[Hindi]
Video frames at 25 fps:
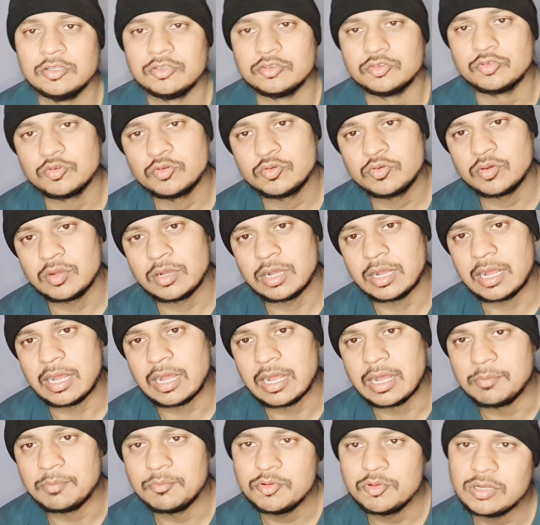तो
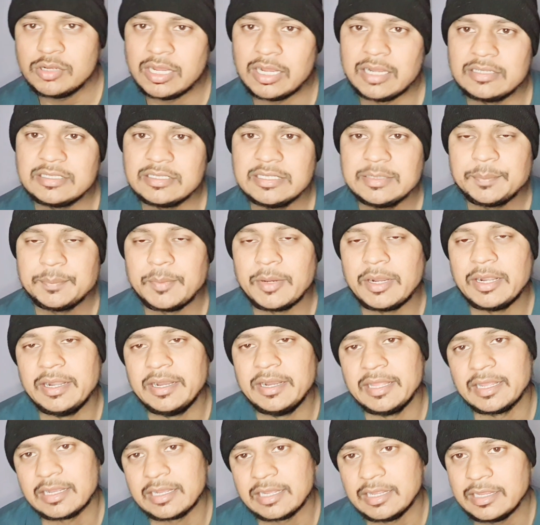हम लोग हार्दिक
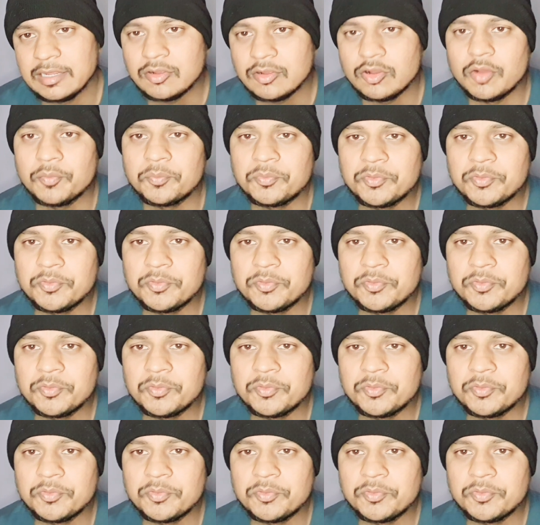पांड्या का एक